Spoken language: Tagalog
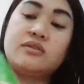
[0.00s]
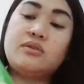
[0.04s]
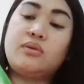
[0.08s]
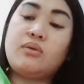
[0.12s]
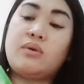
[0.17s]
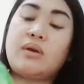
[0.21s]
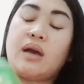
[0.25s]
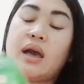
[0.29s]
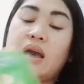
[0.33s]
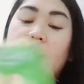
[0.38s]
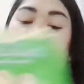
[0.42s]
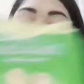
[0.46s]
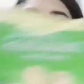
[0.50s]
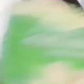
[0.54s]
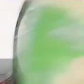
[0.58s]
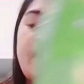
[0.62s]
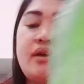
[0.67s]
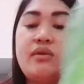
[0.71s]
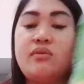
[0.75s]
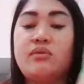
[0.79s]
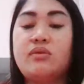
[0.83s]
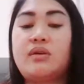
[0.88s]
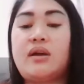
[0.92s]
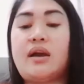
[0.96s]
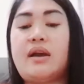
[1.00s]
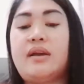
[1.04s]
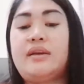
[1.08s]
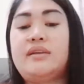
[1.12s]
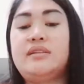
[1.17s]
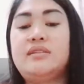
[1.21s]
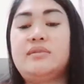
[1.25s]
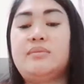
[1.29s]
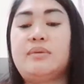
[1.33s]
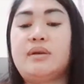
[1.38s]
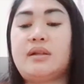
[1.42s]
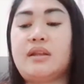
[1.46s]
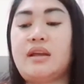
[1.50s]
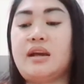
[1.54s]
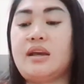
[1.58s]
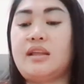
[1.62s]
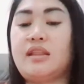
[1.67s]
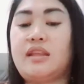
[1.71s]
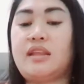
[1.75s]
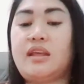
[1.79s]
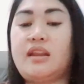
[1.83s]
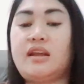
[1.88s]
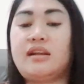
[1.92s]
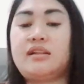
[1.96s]
So, kain tayo guys. Maglagay
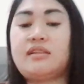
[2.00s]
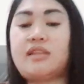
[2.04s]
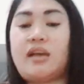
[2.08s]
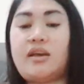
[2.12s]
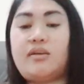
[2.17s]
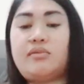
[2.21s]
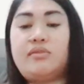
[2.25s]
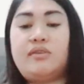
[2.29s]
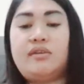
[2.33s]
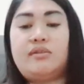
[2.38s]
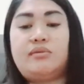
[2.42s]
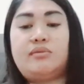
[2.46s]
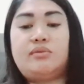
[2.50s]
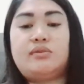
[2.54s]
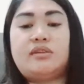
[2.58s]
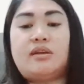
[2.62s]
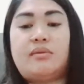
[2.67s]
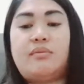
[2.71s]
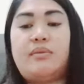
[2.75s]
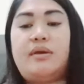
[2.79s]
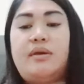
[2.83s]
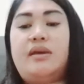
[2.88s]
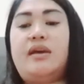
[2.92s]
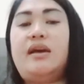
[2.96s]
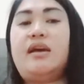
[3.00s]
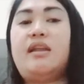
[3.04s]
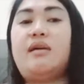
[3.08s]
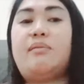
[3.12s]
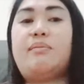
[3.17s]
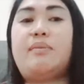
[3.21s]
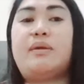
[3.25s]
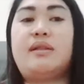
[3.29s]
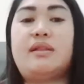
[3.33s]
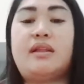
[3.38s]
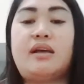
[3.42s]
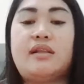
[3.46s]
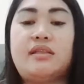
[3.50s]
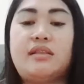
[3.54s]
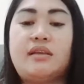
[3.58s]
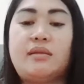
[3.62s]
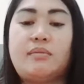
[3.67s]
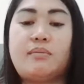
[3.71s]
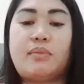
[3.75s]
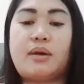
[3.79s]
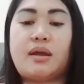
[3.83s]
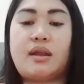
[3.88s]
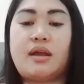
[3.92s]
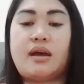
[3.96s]
na lang tayo dito sa may harapan natin
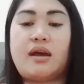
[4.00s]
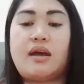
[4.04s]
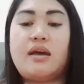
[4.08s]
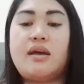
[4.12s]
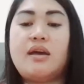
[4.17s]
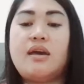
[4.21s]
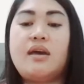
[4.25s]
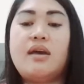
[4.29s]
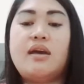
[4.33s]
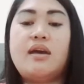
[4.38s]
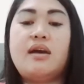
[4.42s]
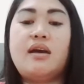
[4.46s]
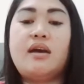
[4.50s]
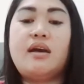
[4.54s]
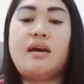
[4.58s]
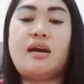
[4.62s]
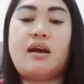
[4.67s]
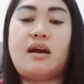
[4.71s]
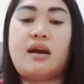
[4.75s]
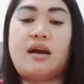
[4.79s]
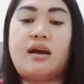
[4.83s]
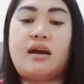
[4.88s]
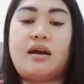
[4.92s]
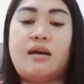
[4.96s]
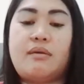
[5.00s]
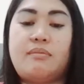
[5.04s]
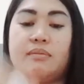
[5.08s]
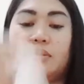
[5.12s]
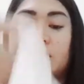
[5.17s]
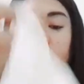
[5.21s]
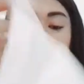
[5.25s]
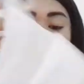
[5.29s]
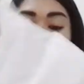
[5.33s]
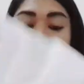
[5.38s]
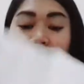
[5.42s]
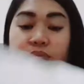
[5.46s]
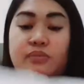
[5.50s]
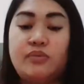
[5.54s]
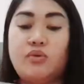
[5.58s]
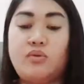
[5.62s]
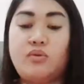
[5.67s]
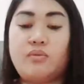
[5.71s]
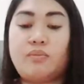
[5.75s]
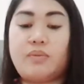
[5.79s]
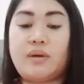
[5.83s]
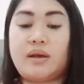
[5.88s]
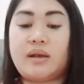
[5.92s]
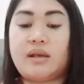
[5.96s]
para uh, masarap
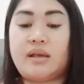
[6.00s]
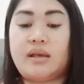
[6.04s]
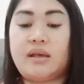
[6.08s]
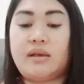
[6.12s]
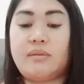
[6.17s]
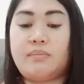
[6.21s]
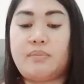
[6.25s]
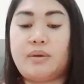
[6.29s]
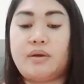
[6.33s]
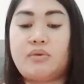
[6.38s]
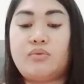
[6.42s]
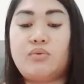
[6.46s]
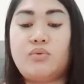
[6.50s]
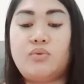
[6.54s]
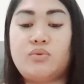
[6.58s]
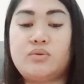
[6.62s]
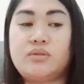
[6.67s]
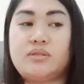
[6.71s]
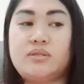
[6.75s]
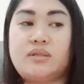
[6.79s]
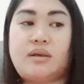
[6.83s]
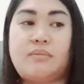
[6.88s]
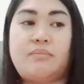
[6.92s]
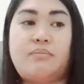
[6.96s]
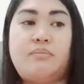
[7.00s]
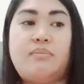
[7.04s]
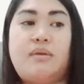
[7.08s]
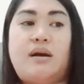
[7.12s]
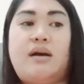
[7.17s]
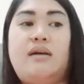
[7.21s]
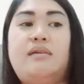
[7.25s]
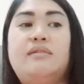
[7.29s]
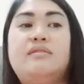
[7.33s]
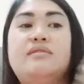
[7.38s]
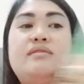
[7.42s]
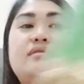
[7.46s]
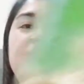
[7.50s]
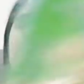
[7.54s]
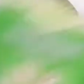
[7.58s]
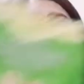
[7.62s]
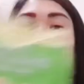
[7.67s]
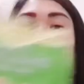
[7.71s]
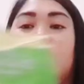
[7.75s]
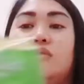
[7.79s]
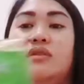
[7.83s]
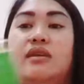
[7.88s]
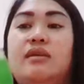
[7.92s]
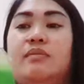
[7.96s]
yung pag pag-uusap ba. So,
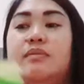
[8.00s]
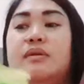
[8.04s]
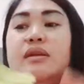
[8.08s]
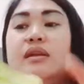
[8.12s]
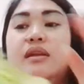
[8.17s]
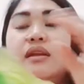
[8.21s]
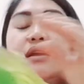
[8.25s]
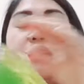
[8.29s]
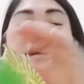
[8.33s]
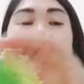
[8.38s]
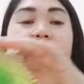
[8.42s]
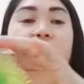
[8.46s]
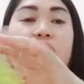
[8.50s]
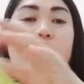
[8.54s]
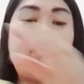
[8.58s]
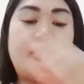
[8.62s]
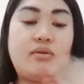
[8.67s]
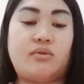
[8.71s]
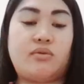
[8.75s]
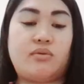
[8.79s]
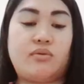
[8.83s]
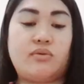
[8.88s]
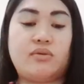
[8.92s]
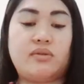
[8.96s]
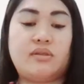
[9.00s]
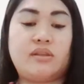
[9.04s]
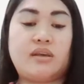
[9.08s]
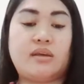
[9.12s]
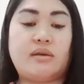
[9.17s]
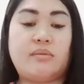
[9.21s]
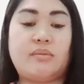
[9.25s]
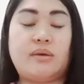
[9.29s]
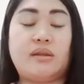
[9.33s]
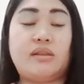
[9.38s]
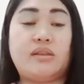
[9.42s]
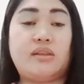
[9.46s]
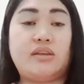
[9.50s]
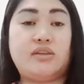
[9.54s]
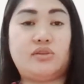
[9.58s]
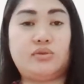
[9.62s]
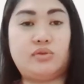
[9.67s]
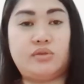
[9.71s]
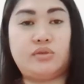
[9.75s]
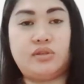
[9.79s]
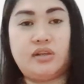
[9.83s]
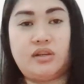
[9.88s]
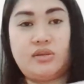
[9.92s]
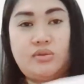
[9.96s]
maglalagay ako ng konti. May
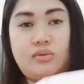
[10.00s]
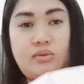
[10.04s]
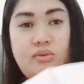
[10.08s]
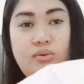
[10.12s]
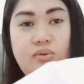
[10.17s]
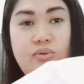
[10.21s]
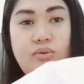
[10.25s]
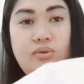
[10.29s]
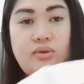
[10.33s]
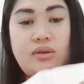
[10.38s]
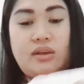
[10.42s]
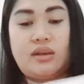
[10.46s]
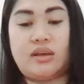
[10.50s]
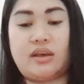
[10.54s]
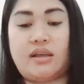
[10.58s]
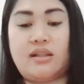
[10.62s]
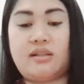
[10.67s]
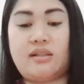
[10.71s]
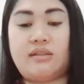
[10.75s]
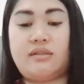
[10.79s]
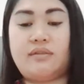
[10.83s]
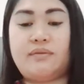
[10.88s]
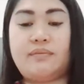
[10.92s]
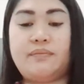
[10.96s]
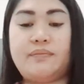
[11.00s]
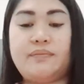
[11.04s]
tissue dito. Ayan.